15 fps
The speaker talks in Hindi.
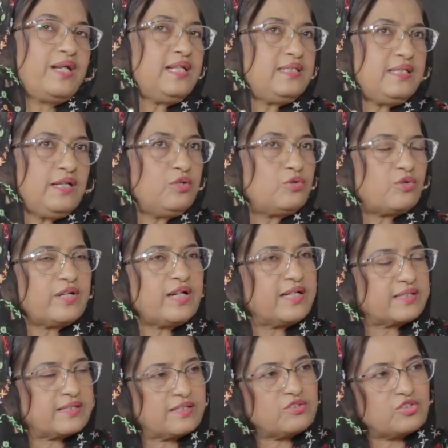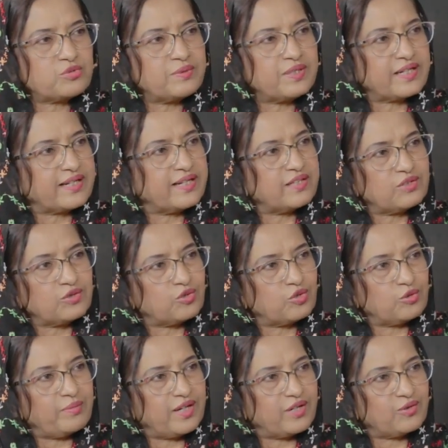मैंने इसलिए दो करेक्टर्स उसमें रखे थे
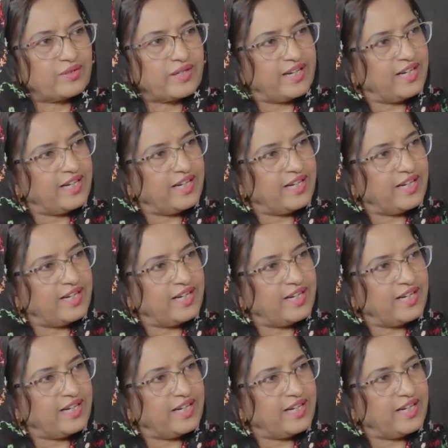दोनों बहनों